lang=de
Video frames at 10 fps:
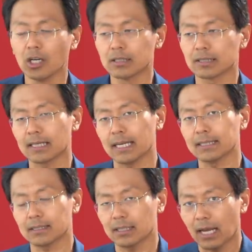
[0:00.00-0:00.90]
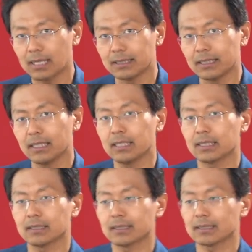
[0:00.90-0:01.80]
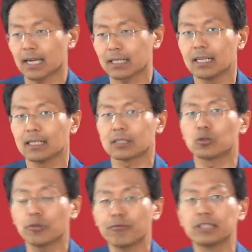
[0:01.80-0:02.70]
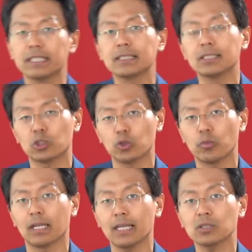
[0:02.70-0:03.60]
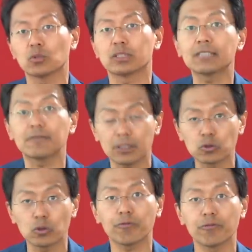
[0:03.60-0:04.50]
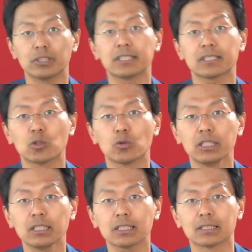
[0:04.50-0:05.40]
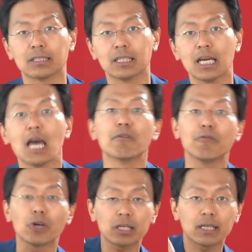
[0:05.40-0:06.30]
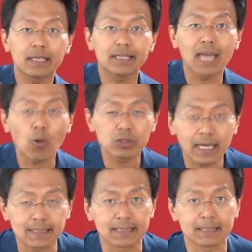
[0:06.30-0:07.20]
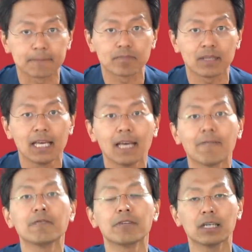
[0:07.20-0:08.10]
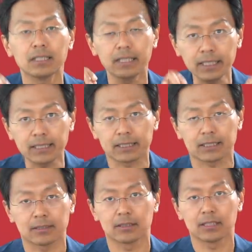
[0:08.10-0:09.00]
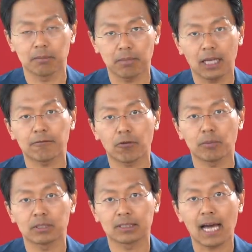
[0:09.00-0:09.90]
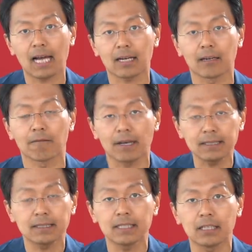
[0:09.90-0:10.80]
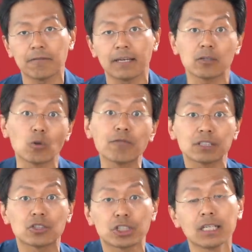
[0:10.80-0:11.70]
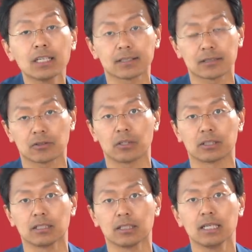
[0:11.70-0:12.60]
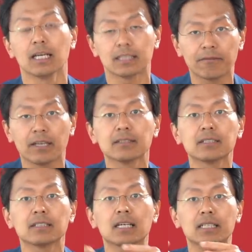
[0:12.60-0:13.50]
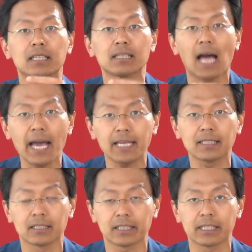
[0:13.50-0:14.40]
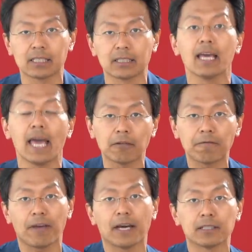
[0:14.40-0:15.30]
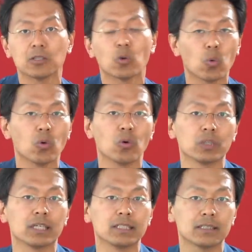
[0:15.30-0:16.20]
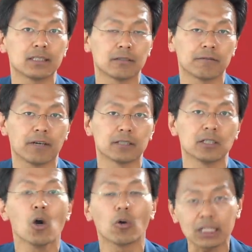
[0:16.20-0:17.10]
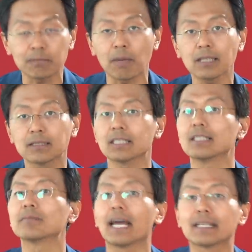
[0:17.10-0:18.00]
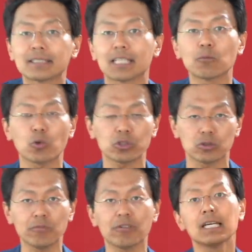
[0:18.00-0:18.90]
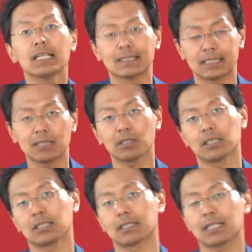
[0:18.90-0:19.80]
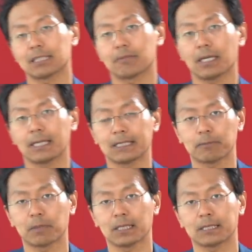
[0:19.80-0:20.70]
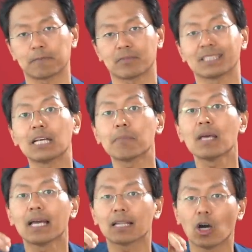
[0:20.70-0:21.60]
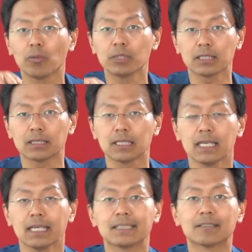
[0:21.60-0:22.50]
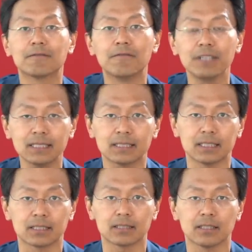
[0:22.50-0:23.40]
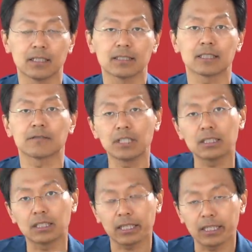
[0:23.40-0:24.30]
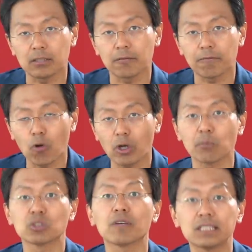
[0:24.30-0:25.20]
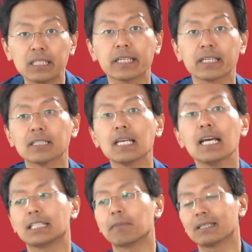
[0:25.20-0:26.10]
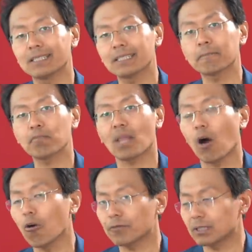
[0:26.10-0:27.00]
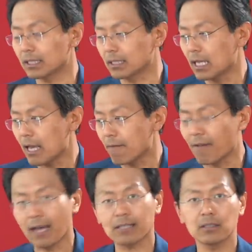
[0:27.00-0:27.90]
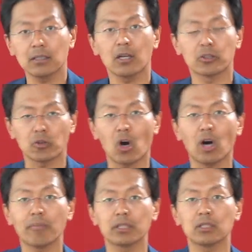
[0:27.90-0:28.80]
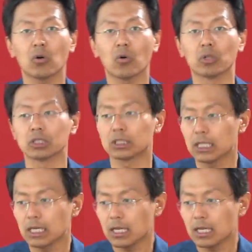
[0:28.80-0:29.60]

Das heißt, all diejenigen, die sagen, das dürfen wir denen nicht überlassen und deswegen dürfen wir nicht regulieren, bewirken genau das, wenn wir nicht den Plattformen sagen, was sie entfernen und was sie stehen lassen sollen. Dann werden sie nach ihren eigenen Regeln entfernen oder nicht entfernen. Und das machen sie in einem extrem großen Umfang. Das sieht man in den Transparenzberichten. Deshalb glaube ich, es ist wichtig, dass wir die Regeln vorgeben. Und zwar die Regeln, die basieren auf den Werten, Normen und Regeln.